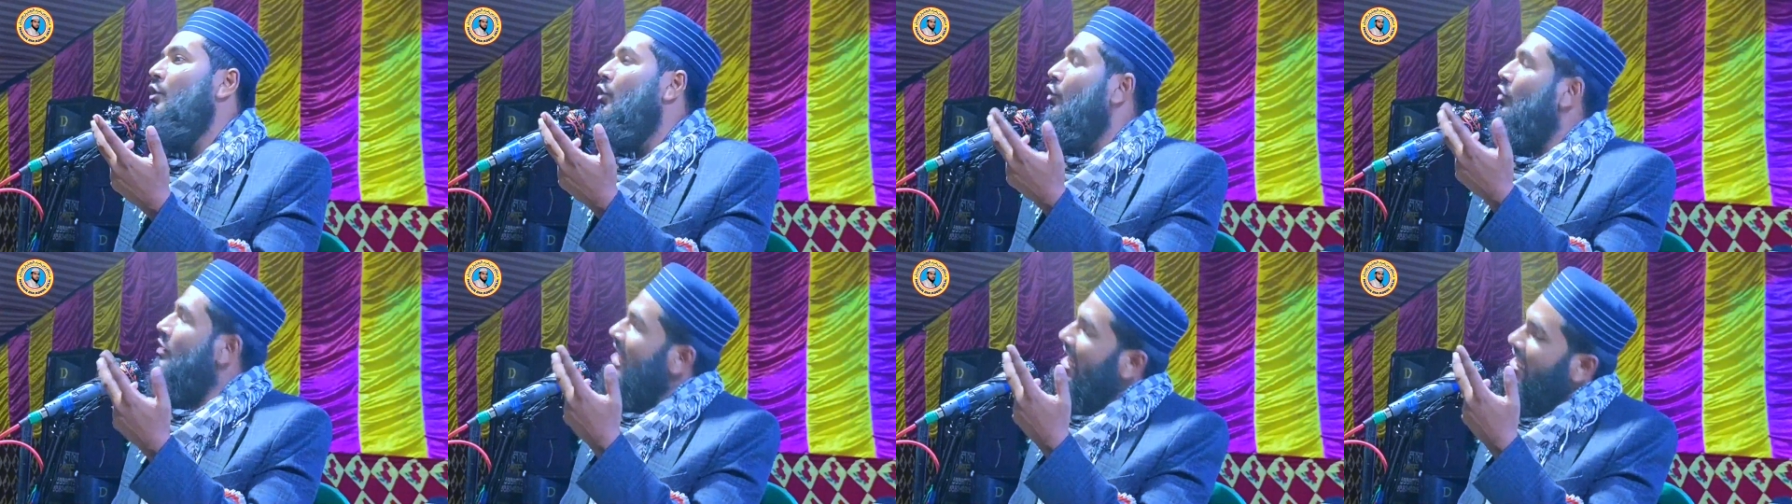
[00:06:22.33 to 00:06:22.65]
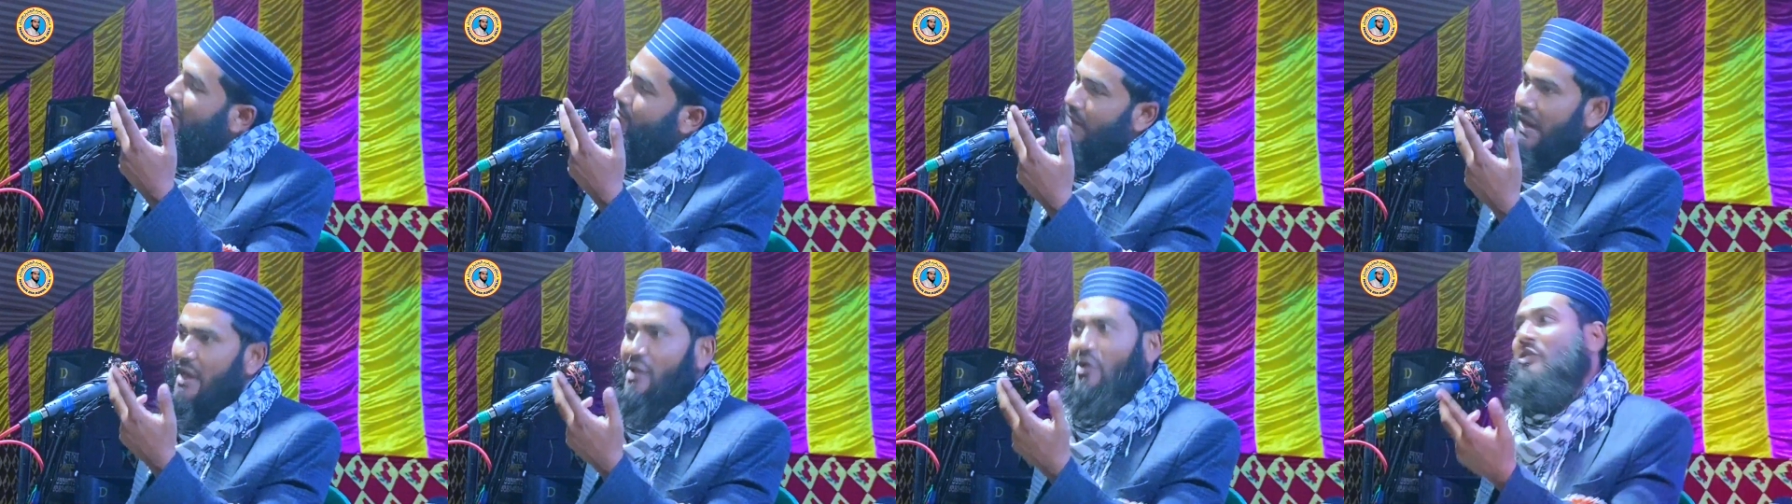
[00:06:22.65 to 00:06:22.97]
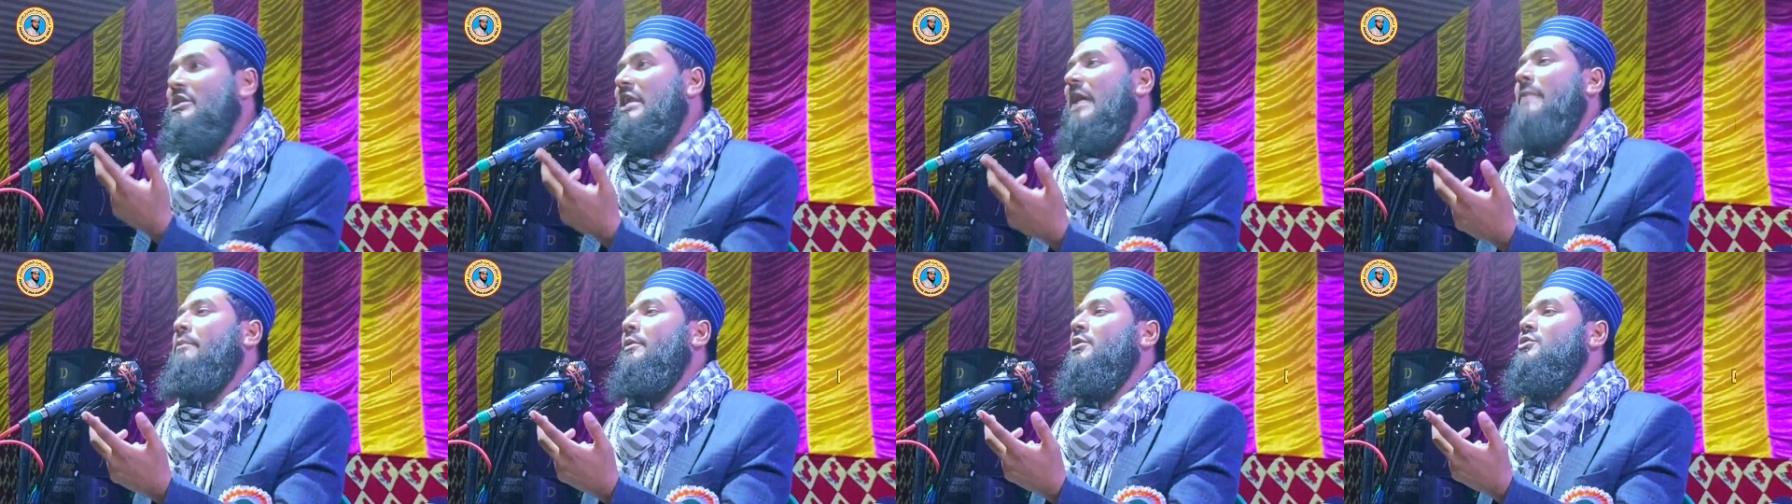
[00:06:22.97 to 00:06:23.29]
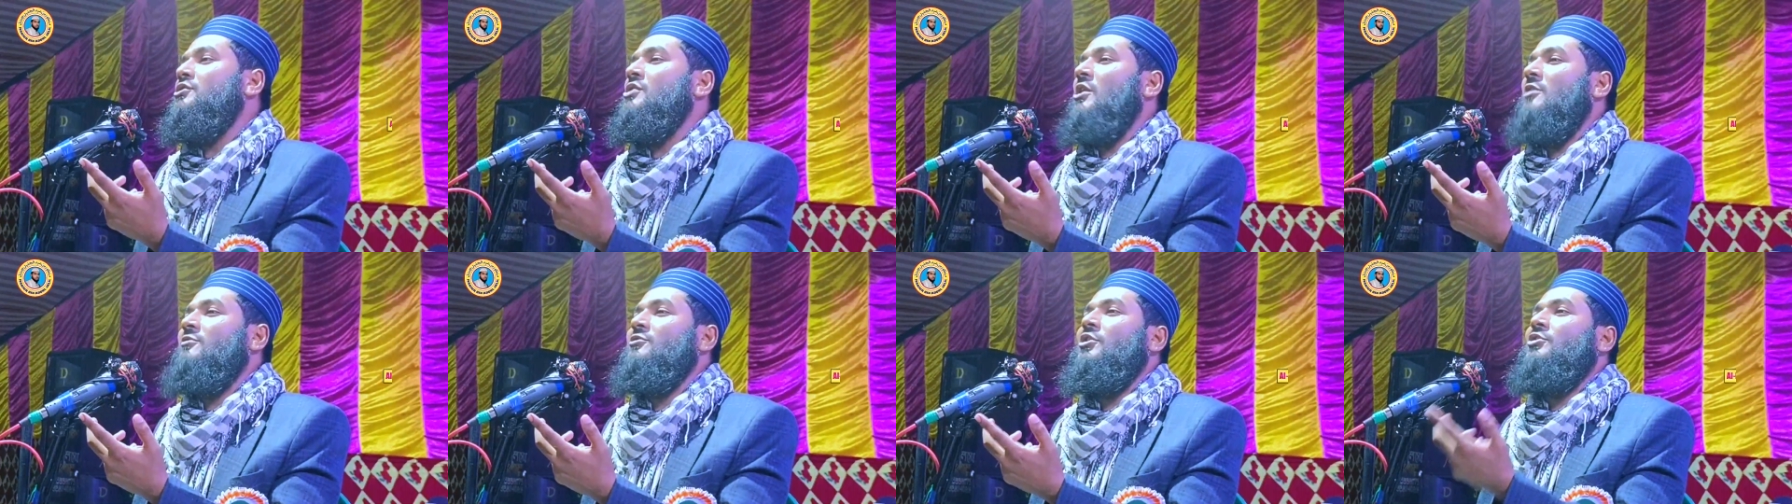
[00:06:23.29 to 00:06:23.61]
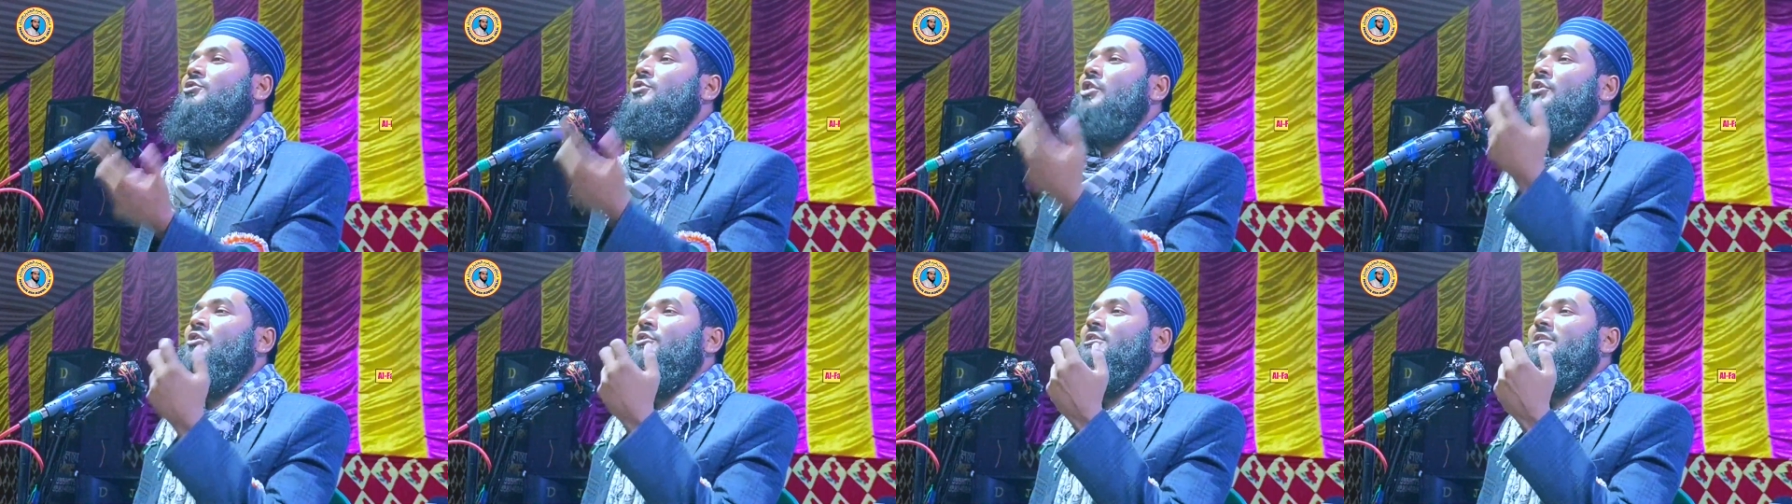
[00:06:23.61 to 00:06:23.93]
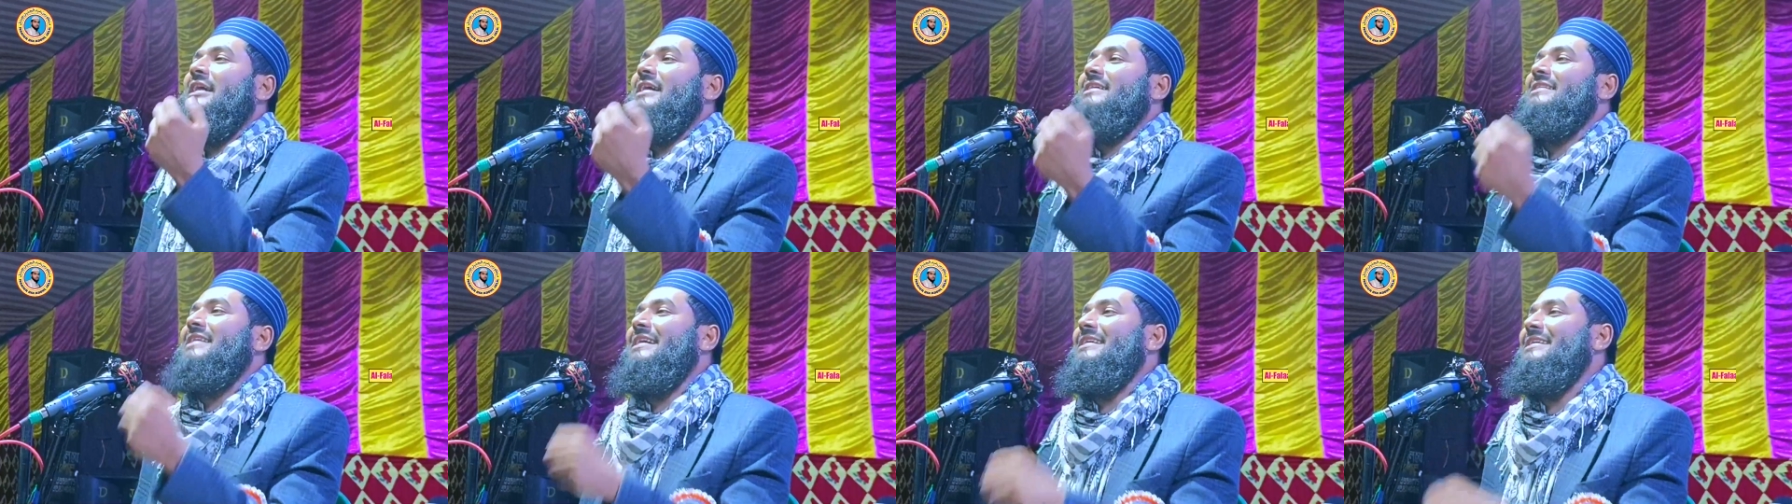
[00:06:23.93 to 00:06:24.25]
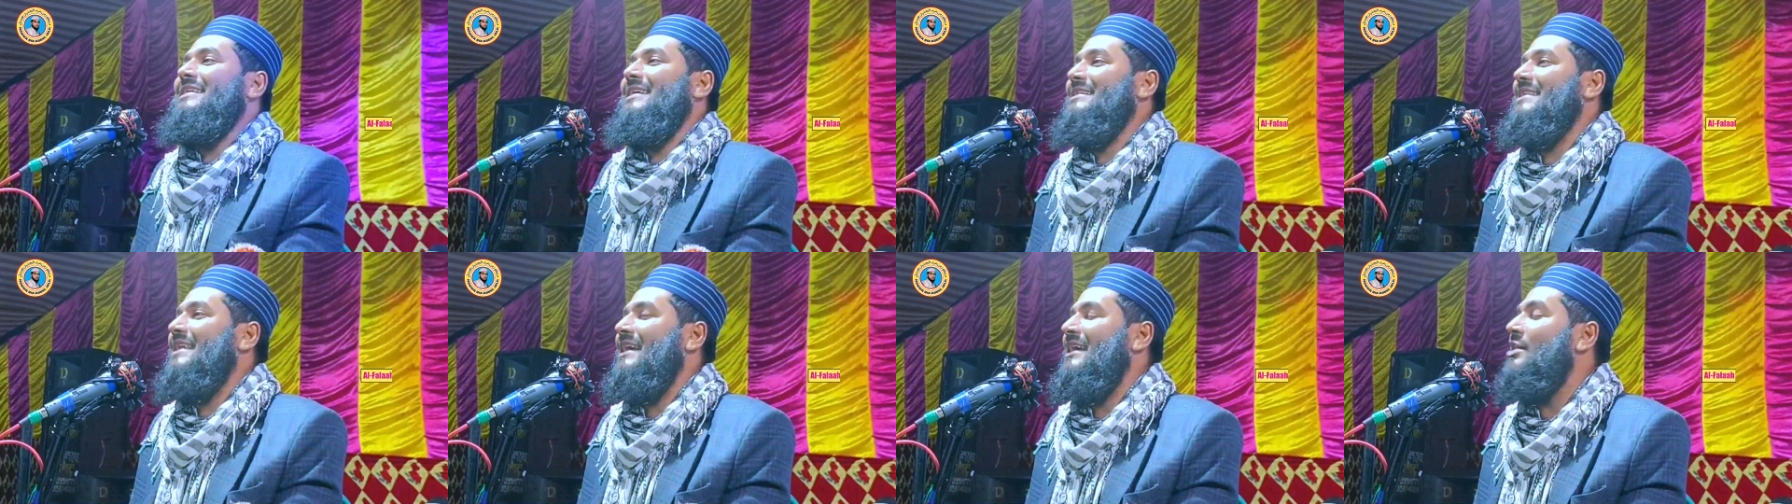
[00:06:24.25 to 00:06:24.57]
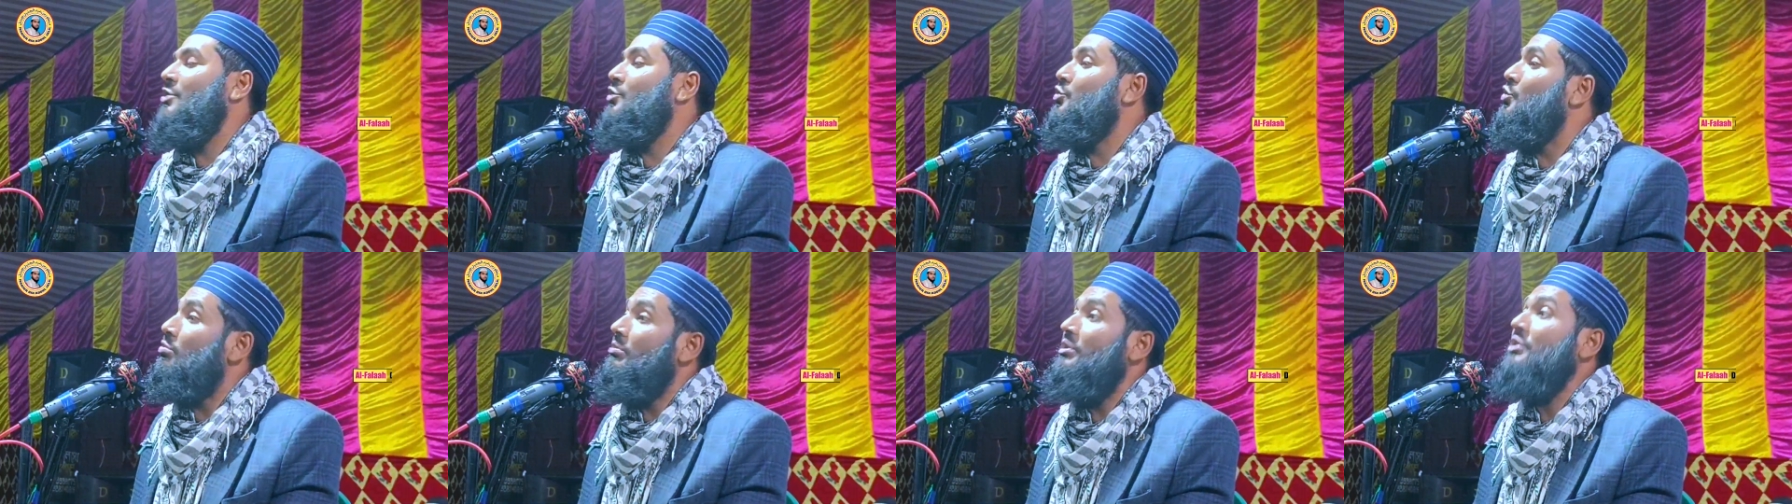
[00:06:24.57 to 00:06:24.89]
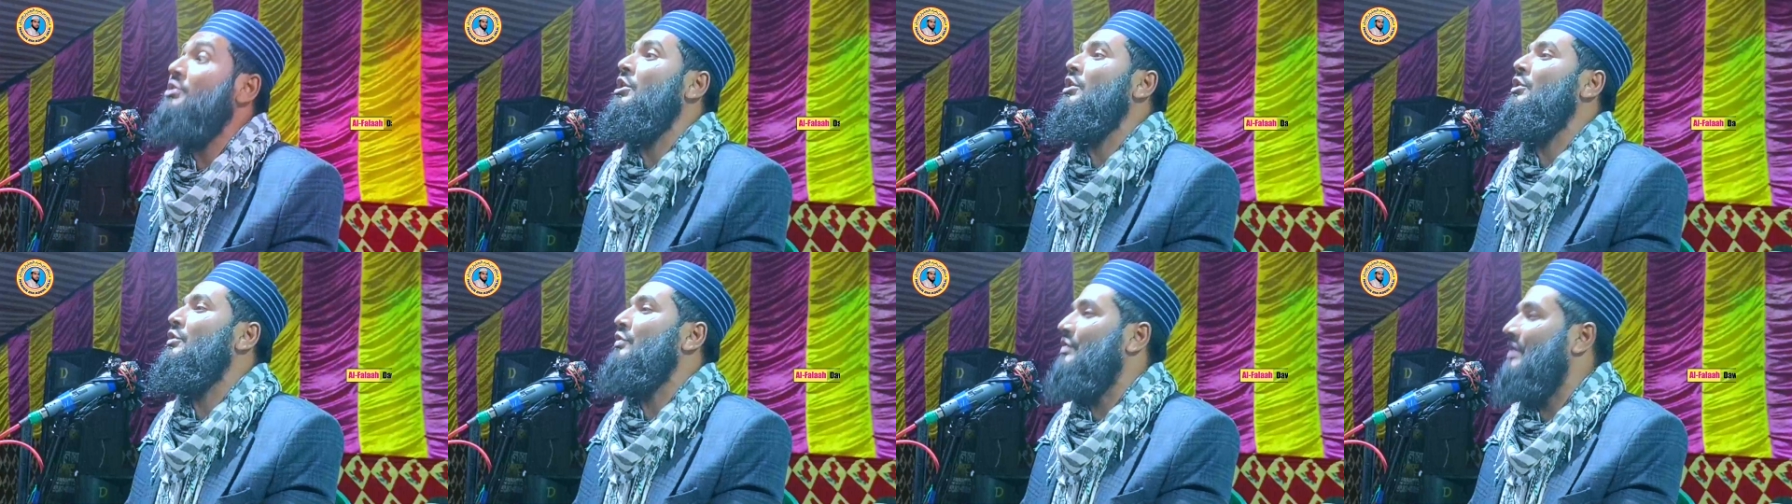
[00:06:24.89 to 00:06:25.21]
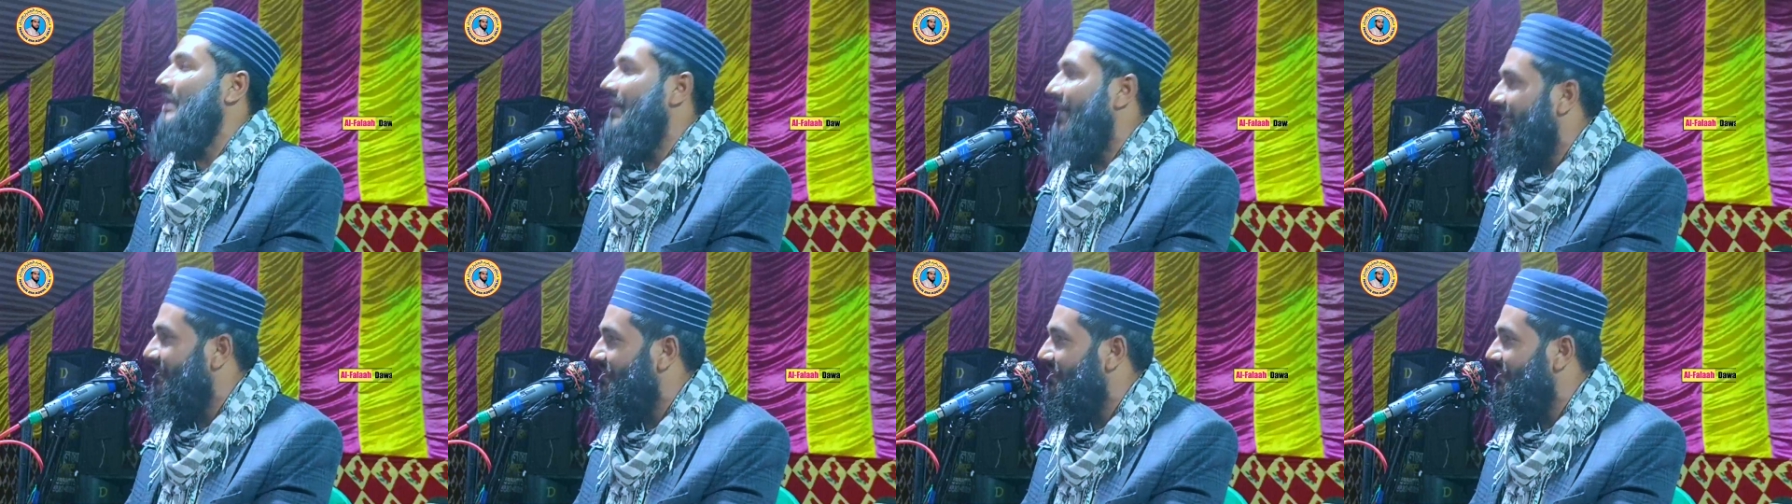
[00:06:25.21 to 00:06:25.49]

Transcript: ও রাত বারোটা পর্যন্ত দরজায় দাঁড়িয়ে থাকে তুমি কখন